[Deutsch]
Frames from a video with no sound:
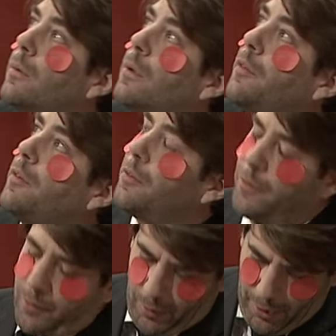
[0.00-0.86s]
Das
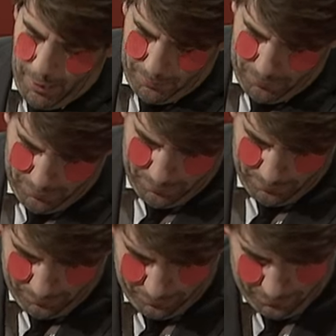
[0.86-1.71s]
ist korrekt.
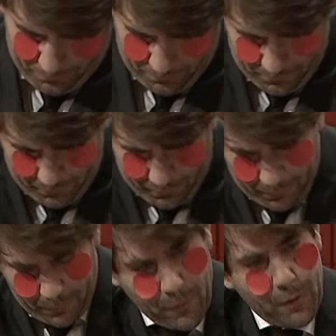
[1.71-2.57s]

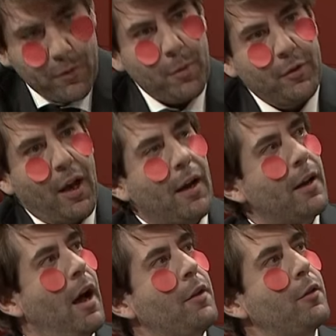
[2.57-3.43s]
Wir
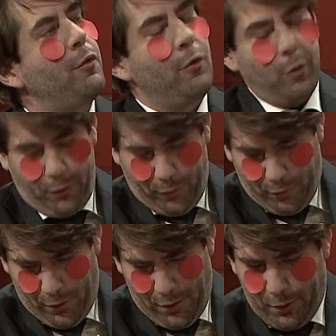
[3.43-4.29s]
betanken andere
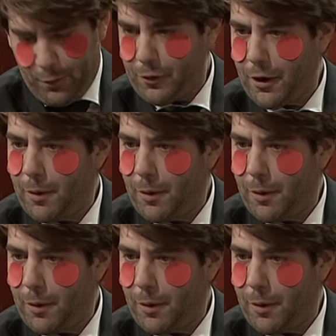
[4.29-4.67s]
Flugzeuge und